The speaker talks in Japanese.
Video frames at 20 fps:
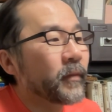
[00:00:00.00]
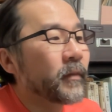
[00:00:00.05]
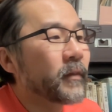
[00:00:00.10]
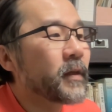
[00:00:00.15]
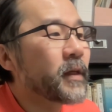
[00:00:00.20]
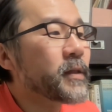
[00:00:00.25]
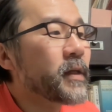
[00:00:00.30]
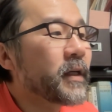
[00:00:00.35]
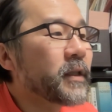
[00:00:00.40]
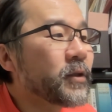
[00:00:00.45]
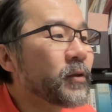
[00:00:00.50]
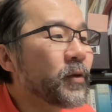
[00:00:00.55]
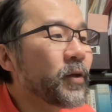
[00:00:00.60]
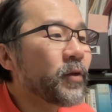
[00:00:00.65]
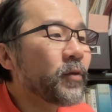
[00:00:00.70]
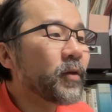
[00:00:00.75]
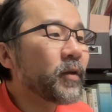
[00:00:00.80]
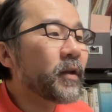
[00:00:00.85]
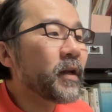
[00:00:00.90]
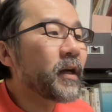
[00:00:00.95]
で、最初に
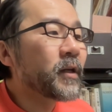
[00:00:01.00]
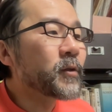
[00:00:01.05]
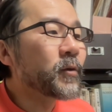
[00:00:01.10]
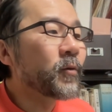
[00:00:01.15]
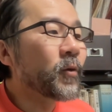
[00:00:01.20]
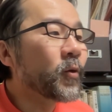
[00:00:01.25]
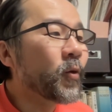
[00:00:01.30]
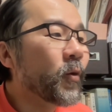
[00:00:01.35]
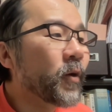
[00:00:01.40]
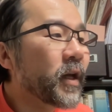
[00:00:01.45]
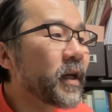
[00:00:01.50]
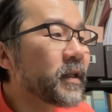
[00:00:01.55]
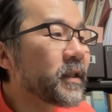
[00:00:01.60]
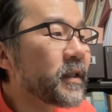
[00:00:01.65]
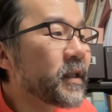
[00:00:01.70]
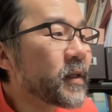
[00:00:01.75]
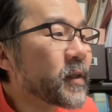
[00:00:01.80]
言った、その溶けチー、